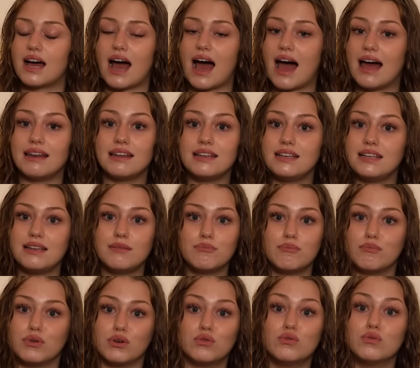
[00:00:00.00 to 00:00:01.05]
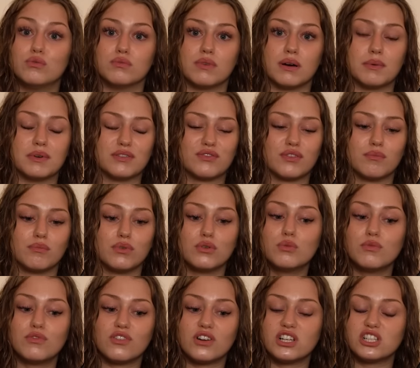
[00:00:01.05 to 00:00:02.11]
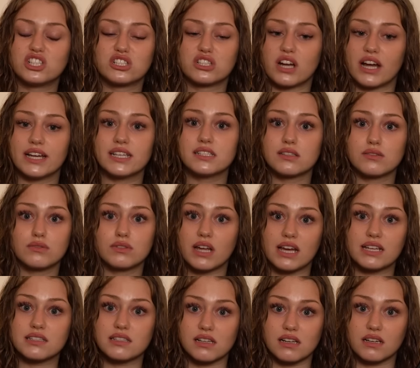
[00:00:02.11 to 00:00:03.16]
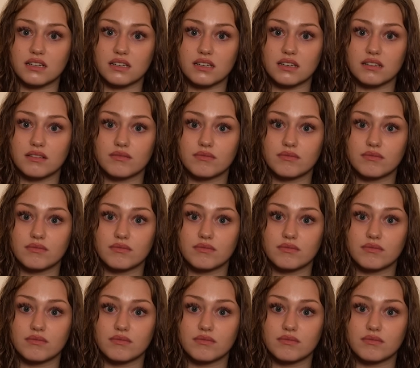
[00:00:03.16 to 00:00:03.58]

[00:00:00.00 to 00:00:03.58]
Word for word: alle lieben Blumen, aber ich finde Blumen voll scheiße und hässlich.